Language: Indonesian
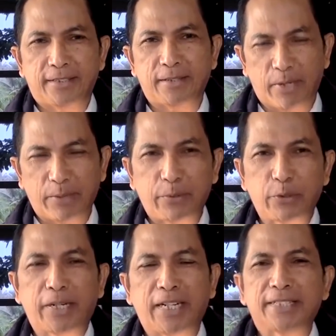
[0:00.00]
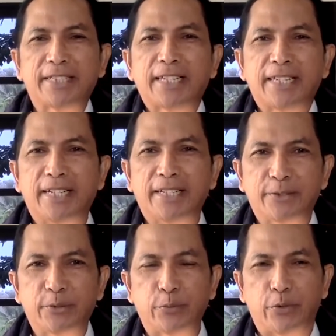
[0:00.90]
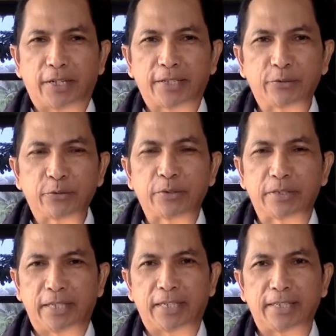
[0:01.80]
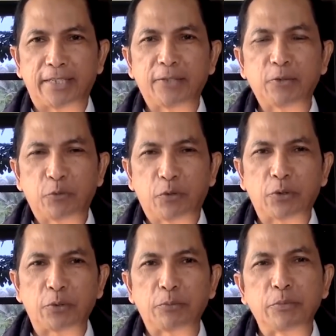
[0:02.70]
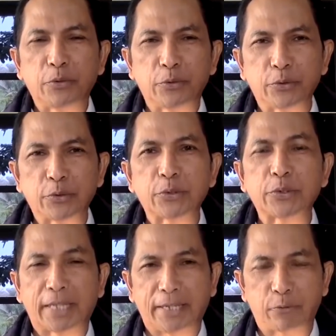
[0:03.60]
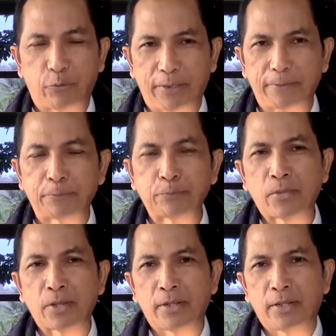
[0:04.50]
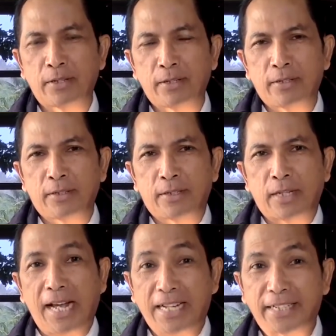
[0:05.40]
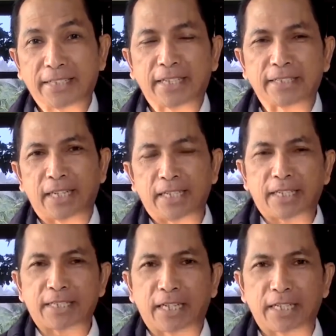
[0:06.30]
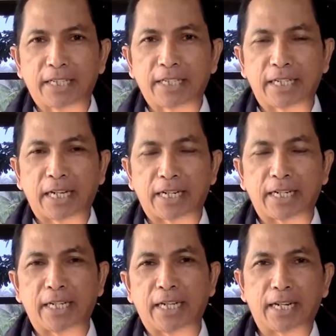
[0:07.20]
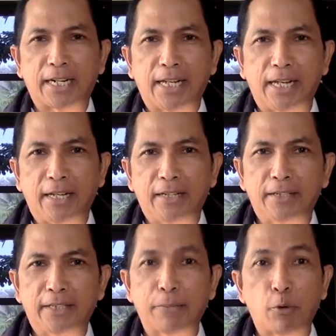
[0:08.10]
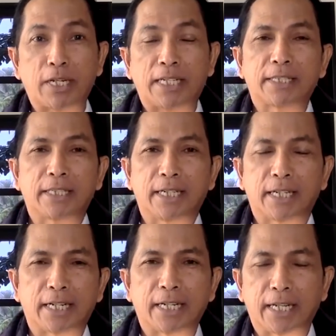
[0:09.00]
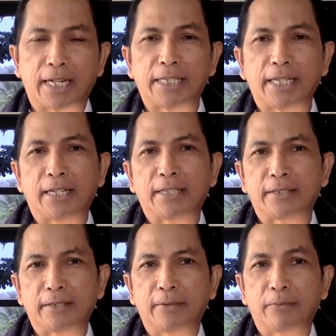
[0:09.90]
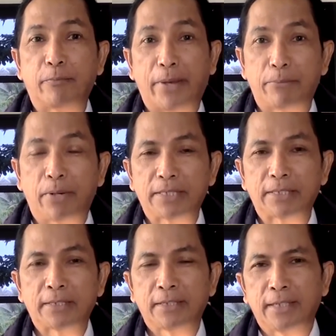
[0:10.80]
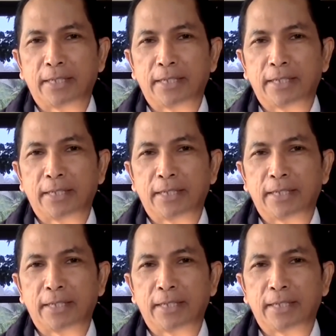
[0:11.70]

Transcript: Kembali berjumpa dengan saya, Hersbun Arif dari Forum News Network. Andai saja ini terjadi di negara-negara demokrasi, negara-negara yang bebas,